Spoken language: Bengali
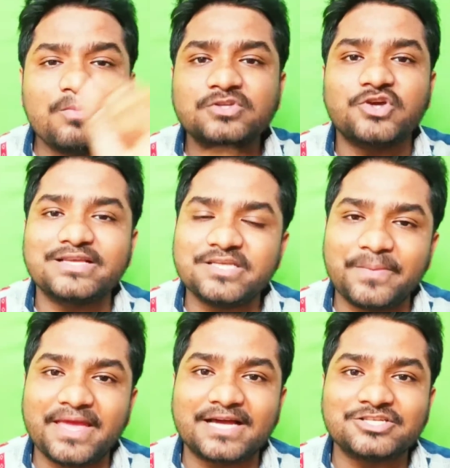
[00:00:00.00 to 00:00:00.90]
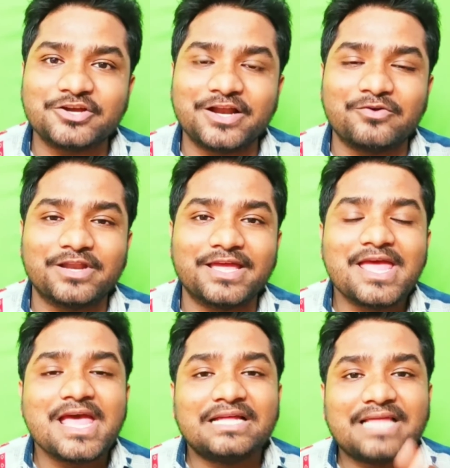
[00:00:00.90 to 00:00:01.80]
নম্বর চয়েসে পেয়ে গেছো এই রাউন্ডে
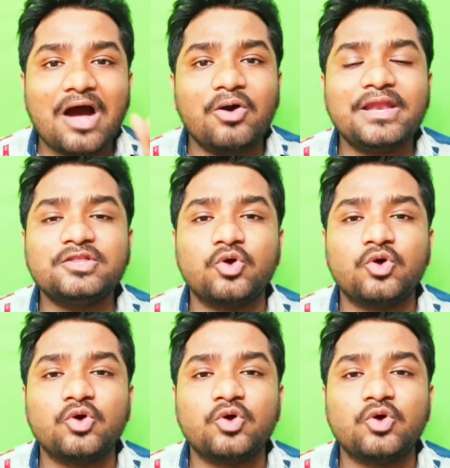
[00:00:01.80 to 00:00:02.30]
তাহলে